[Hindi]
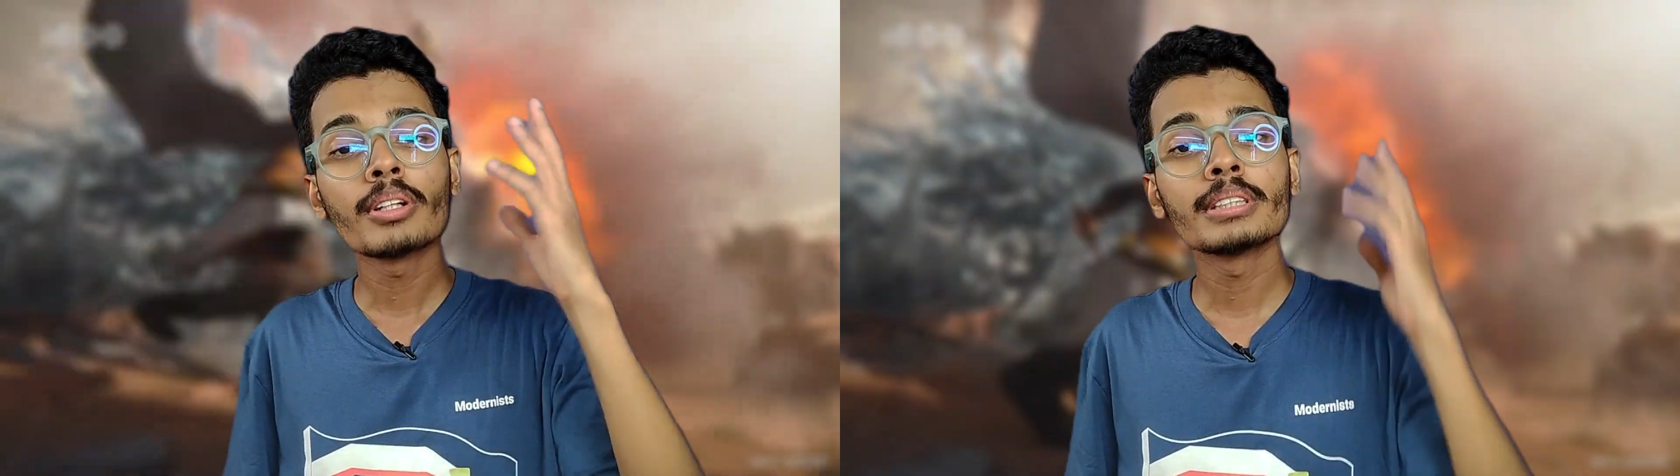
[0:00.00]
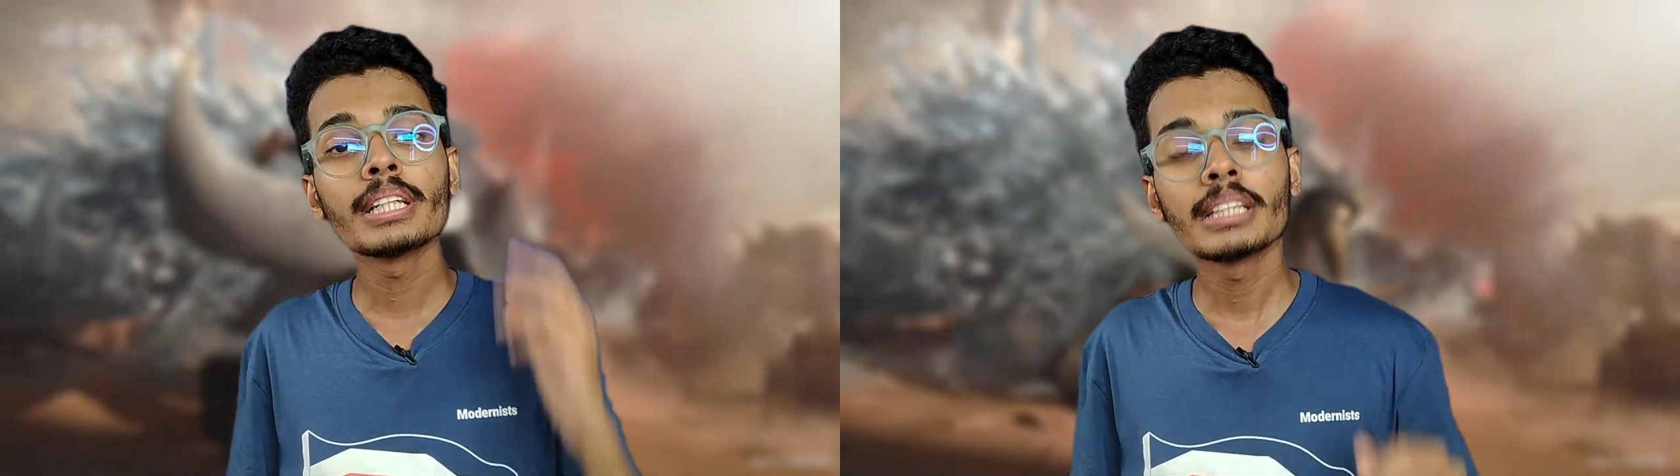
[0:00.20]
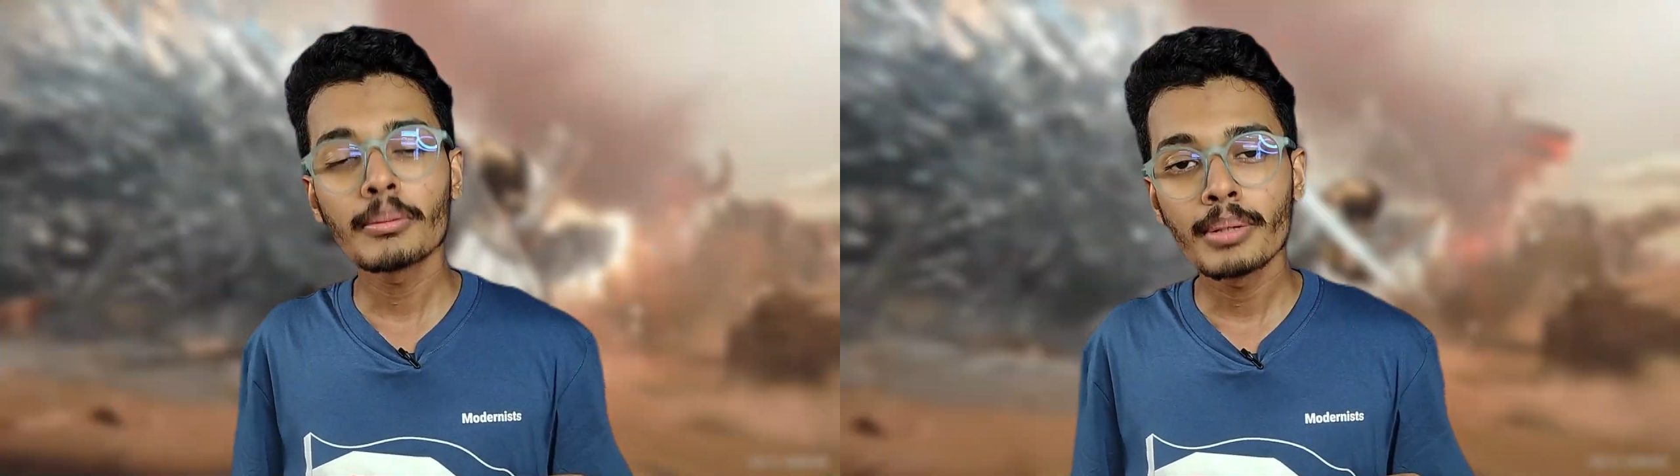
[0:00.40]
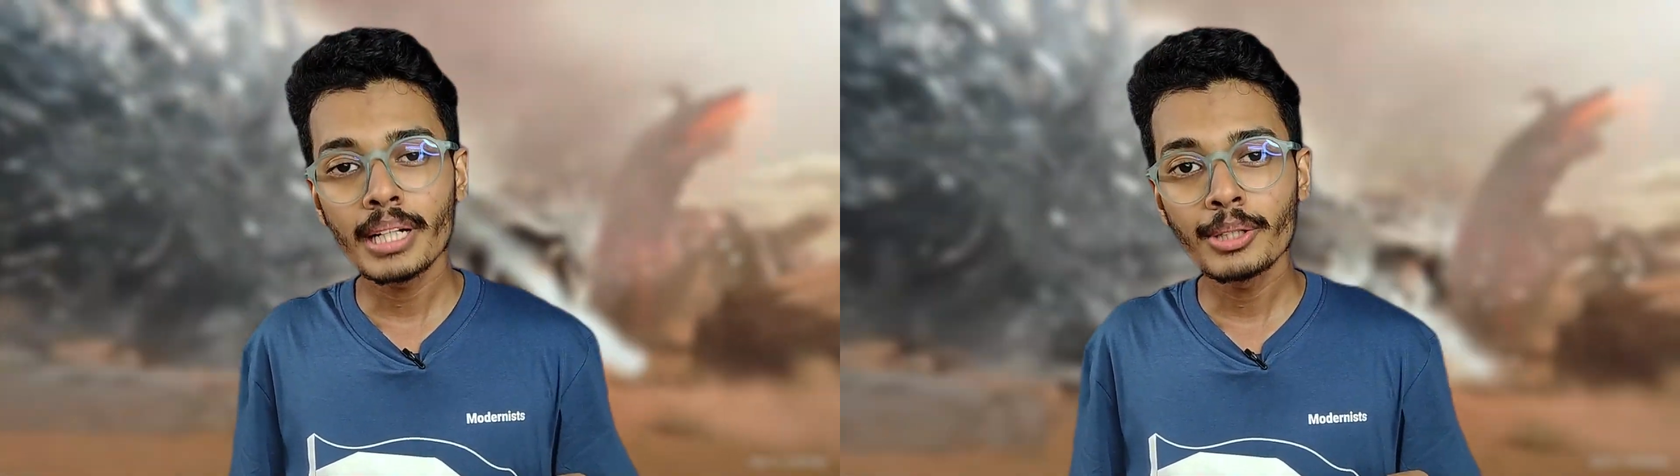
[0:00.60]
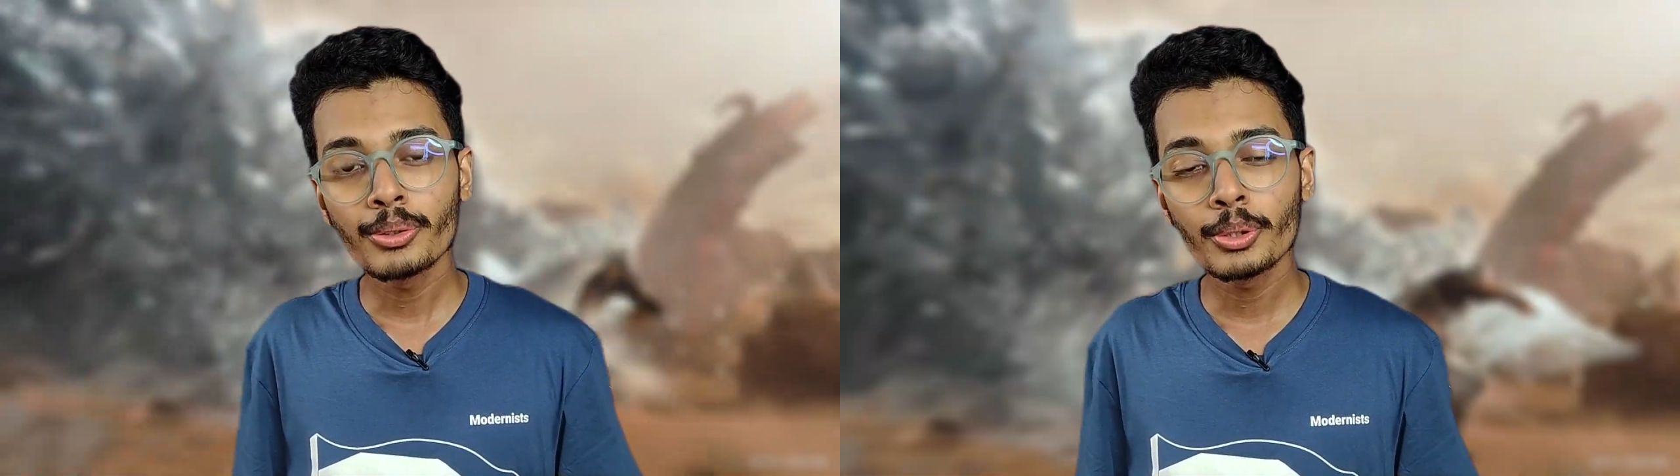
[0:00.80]
कौन सा इतना बड़ा
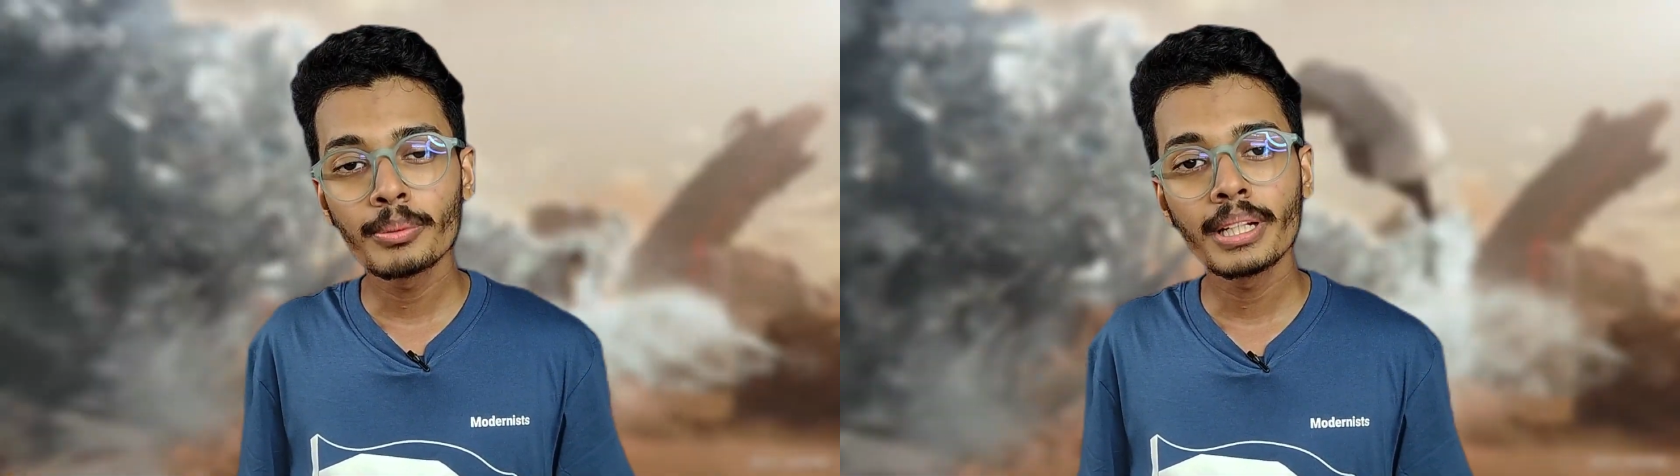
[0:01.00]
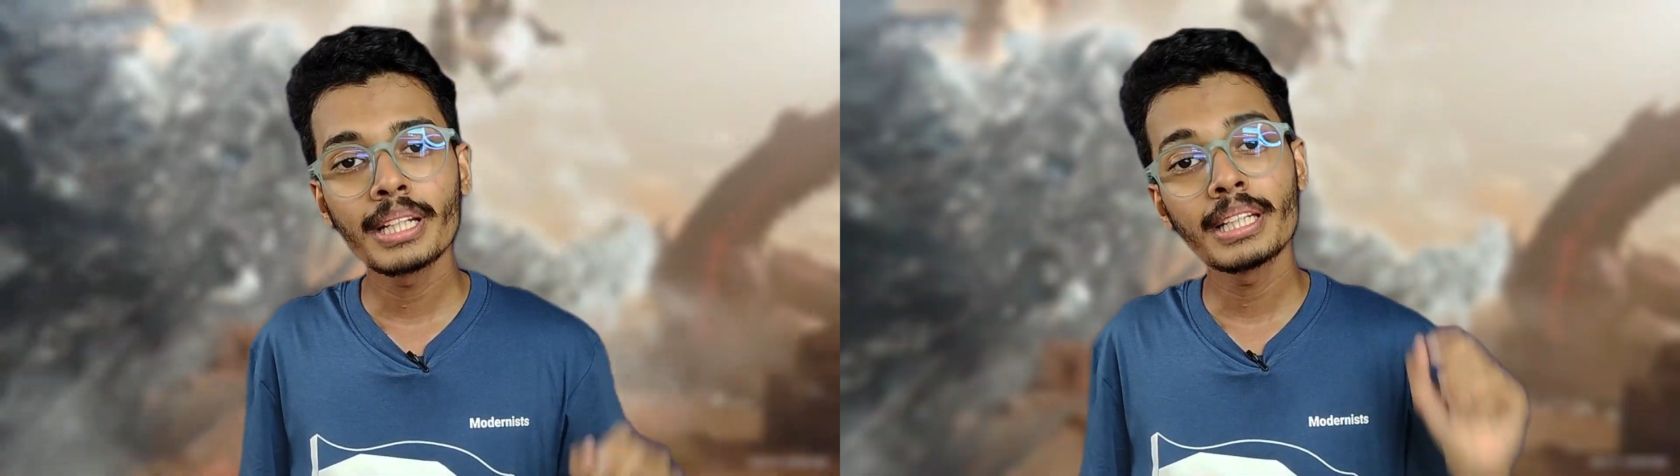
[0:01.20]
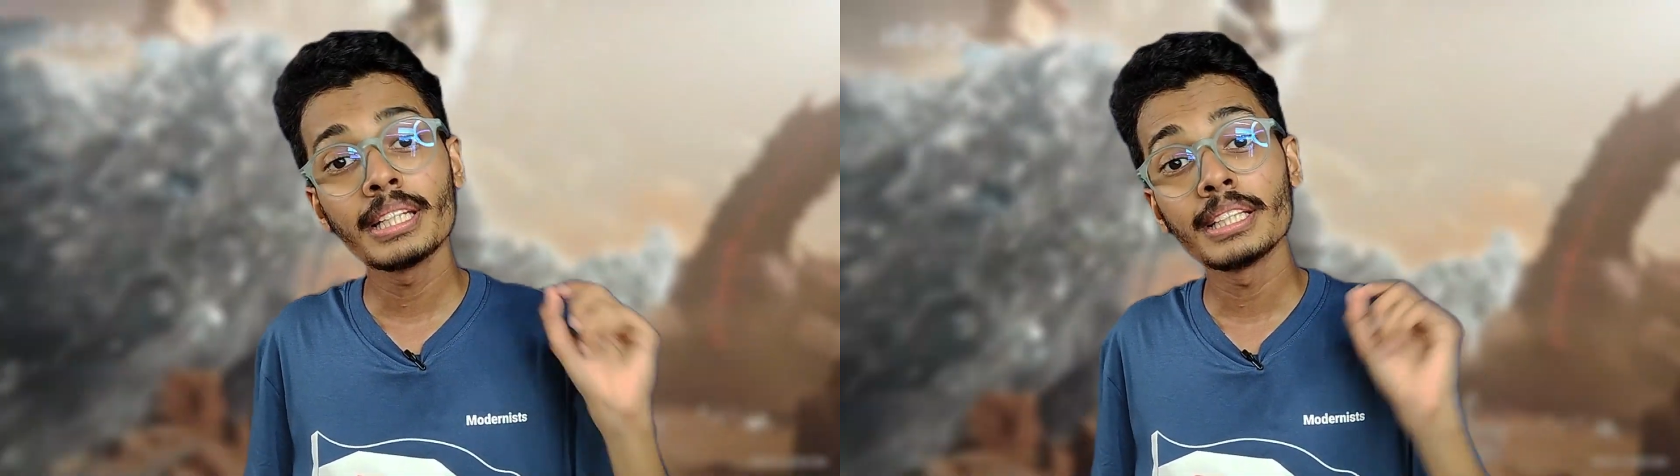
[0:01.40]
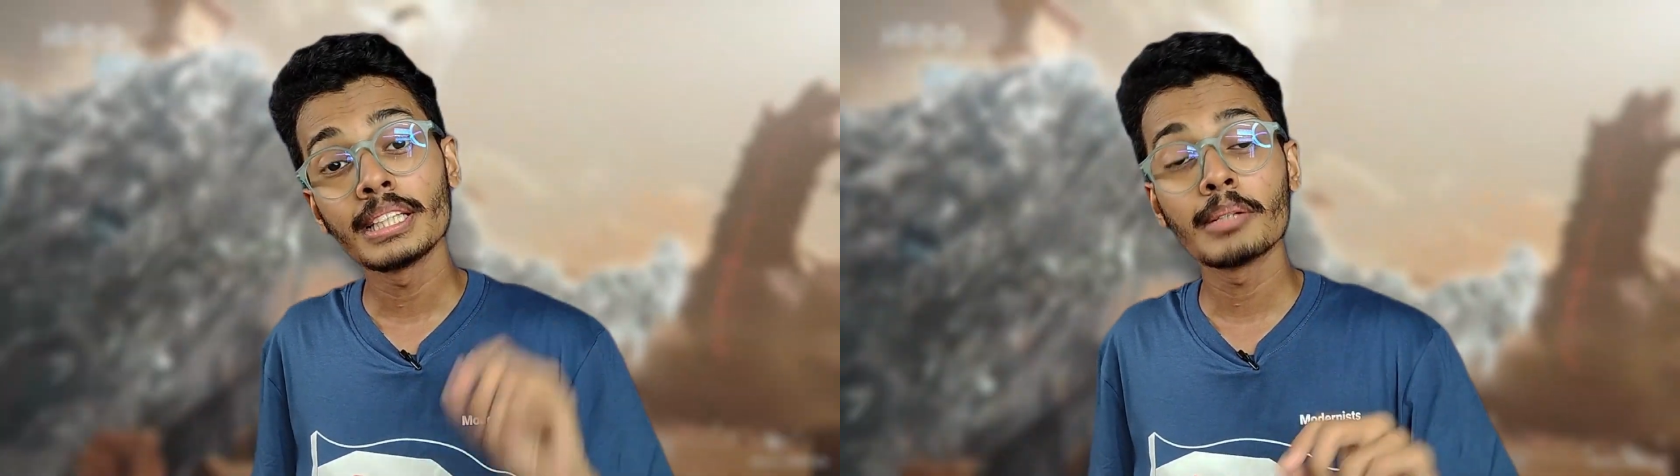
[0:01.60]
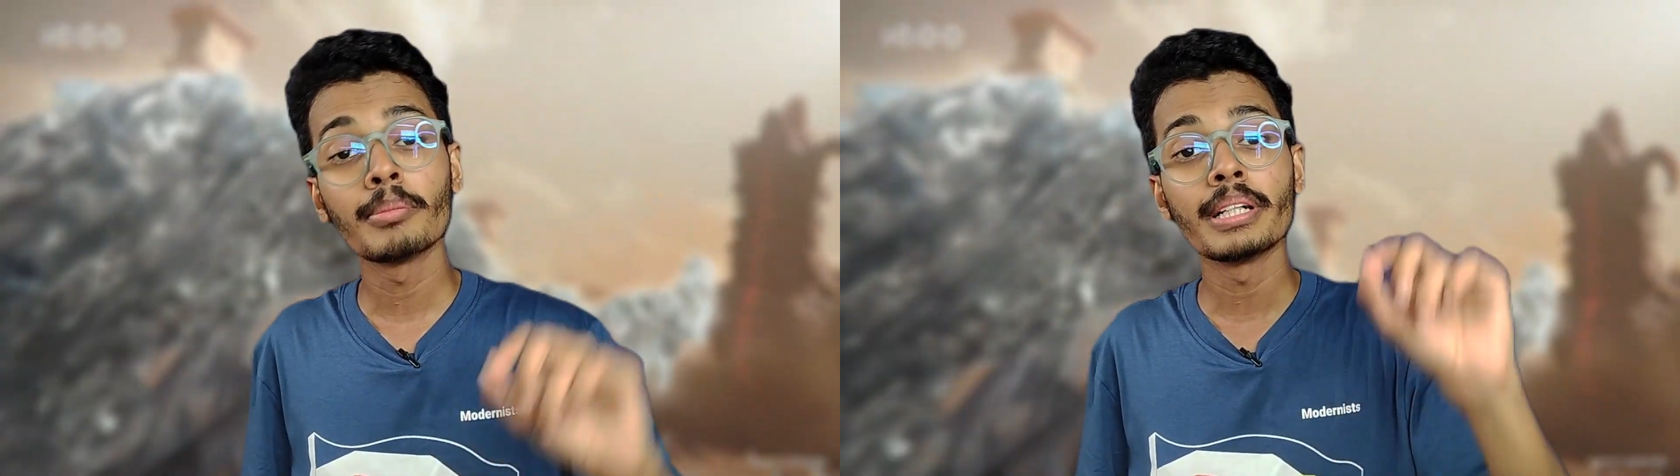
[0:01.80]
यूट्यूबर है कि
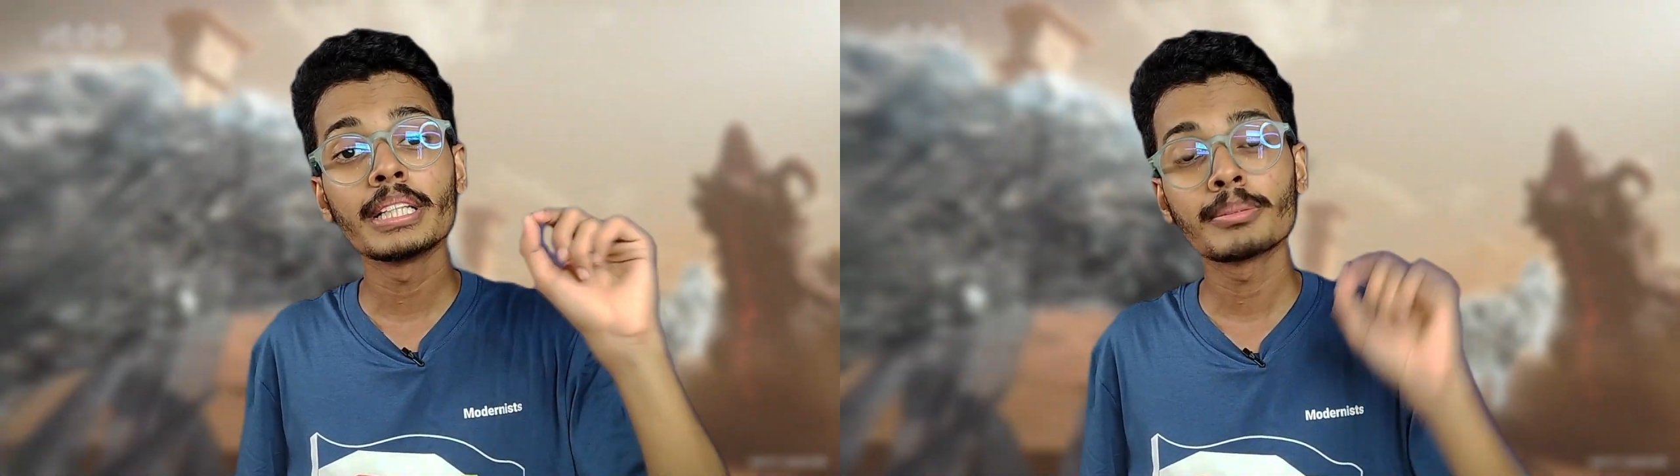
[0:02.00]
इतने बड़े